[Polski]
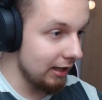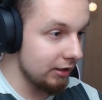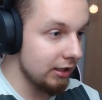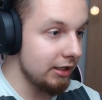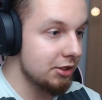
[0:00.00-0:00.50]
A,
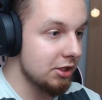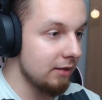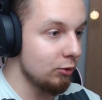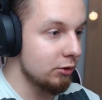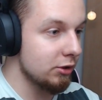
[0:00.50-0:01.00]
ej,
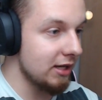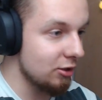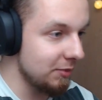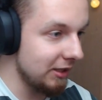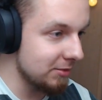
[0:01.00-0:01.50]
czemu? Co ja
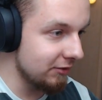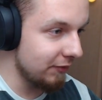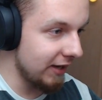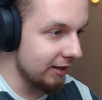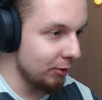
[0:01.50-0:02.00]
zrobiłem z tym
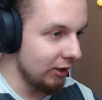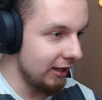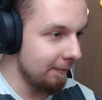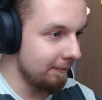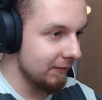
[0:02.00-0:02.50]

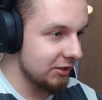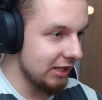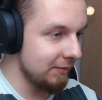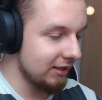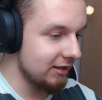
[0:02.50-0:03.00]
fireballem?
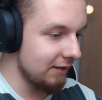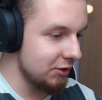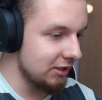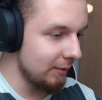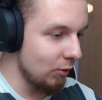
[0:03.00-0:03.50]
Chciałem tak
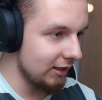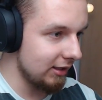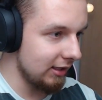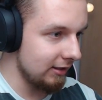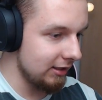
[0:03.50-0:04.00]
trafić tam
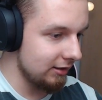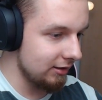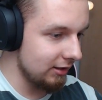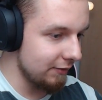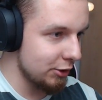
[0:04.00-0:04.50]
ładnie i
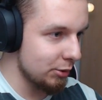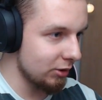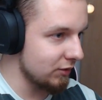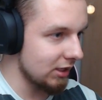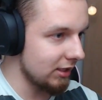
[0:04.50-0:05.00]
nie wyszło
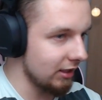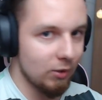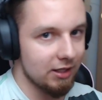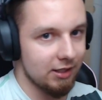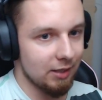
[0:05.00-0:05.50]
to wcale tak
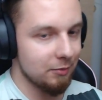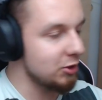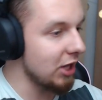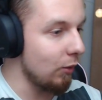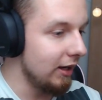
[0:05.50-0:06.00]
ładnie, jakbym
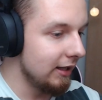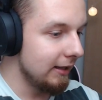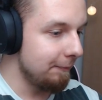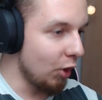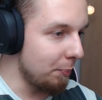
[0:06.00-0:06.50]
chciał.
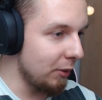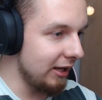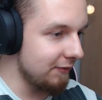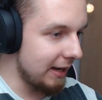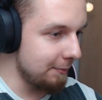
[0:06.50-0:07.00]
No
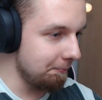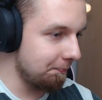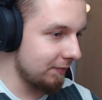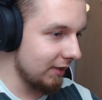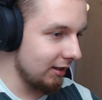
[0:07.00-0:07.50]
powiem wam,
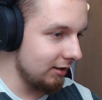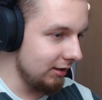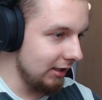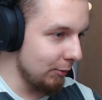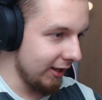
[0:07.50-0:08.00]

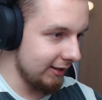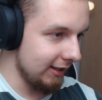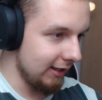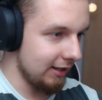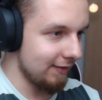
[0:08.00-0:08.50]
nie mogę
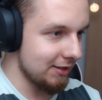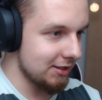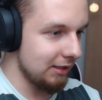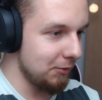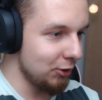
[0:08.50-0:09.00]
tak grywać
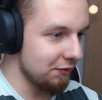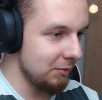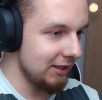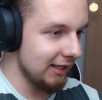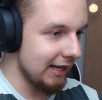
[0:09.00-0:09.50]
takimi
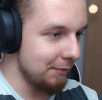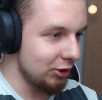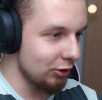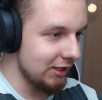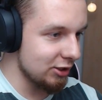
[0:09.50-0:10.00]
nowymi dekami.
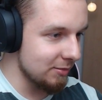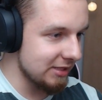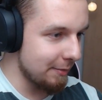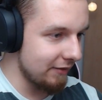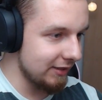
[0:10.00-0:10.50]
To nie są
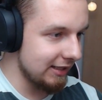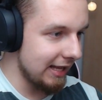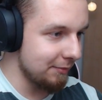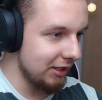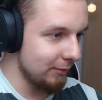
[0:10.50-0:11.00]
zabawy
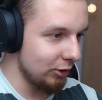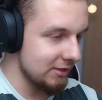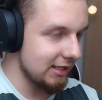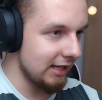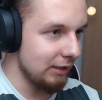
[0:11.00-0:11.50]
dla mnie,
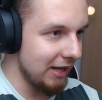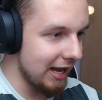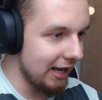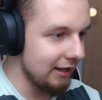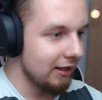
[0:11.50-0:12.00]
moim zdaniem.
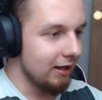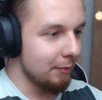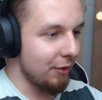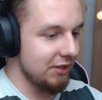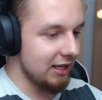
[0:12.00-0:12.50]
Ja
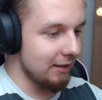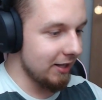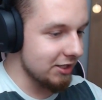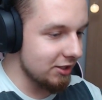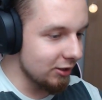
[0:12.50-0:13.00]
powinienem
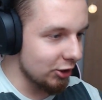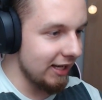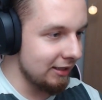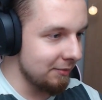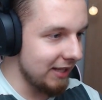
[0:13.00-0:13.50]
grać tylko
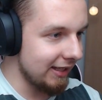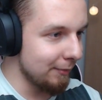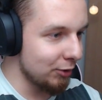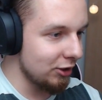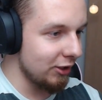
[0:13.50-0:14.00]
jednym
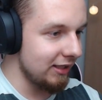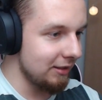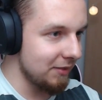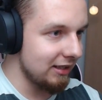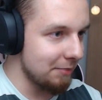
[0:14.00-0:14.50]
dekiem, bo tylko
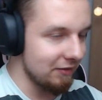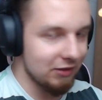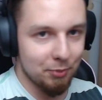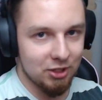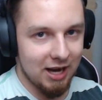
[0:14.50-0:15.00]
jednym tak
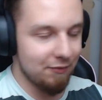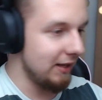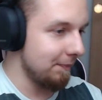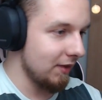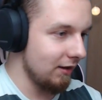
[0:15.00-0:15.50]
naprawdę
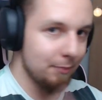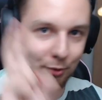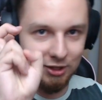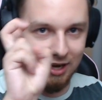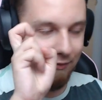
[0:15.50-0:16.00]
potrafię. E,
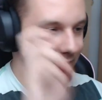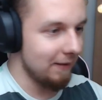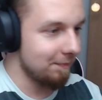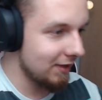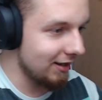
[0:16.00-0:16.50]

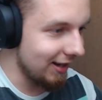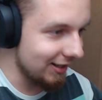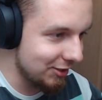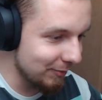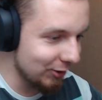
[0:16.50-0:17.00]
potrafię
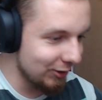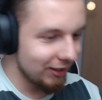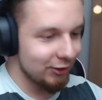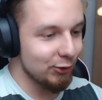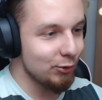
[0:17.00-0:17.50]
grać.
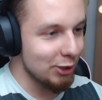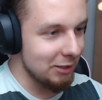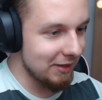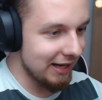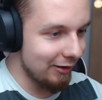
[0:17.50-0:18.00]
No dużo
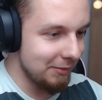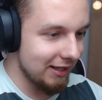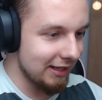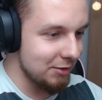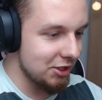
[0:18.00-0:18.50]
nim grałem i
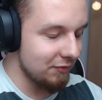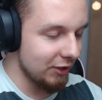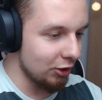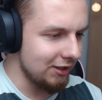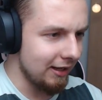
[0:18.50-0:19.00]
gra mi się
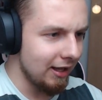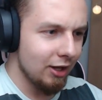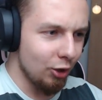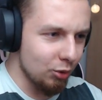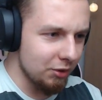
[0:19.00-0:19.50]
wygodnie.
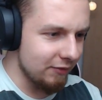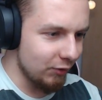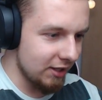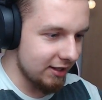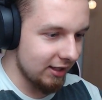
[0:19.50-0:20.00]
Ogólnie
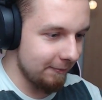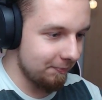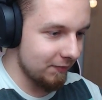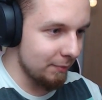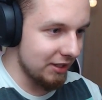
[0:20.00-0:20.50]
wolę takie
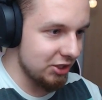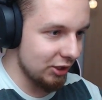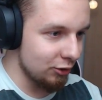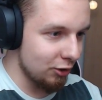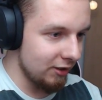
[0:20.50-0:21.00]
bardziej
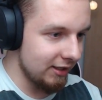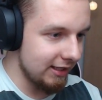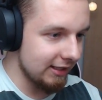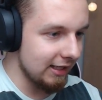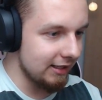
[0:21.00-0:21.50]
kontrolne
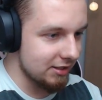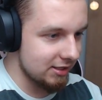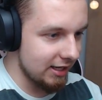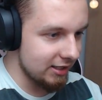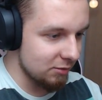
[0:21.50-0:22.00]
deki, ale też
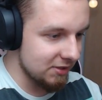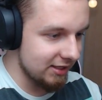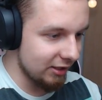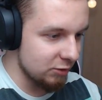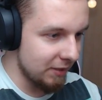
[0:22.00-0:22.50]
zdaję sobie z
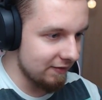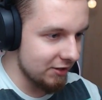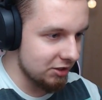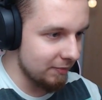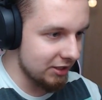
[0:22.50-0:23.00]
tego
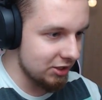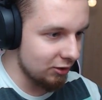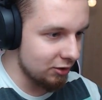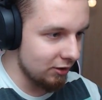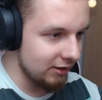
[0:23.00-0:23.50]
sprawę, że te bardziej
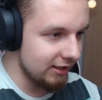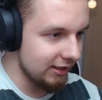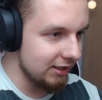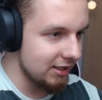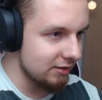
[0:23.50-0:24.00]
kontrolne
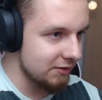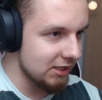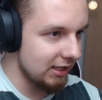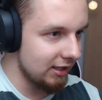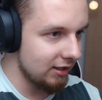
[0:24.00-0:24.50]
deki nie są
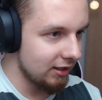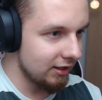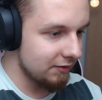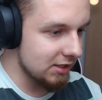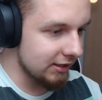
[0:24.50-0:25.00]
wcale,
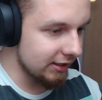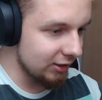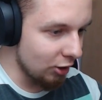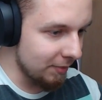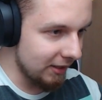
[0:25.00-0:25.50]
wcale
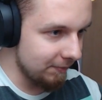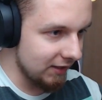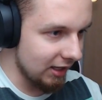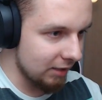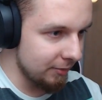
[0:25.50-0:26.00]
takie dobre,
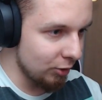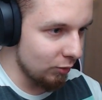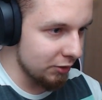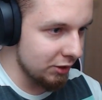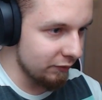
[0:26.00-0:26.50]
jakby
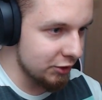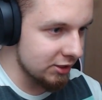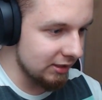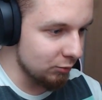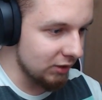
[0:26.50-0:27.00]
mogło się
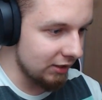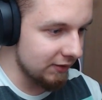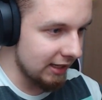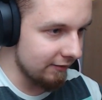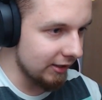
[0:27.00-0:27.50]
wszystkim tutaj
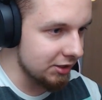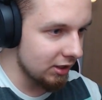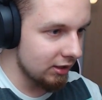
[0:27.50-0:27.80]
wydawać.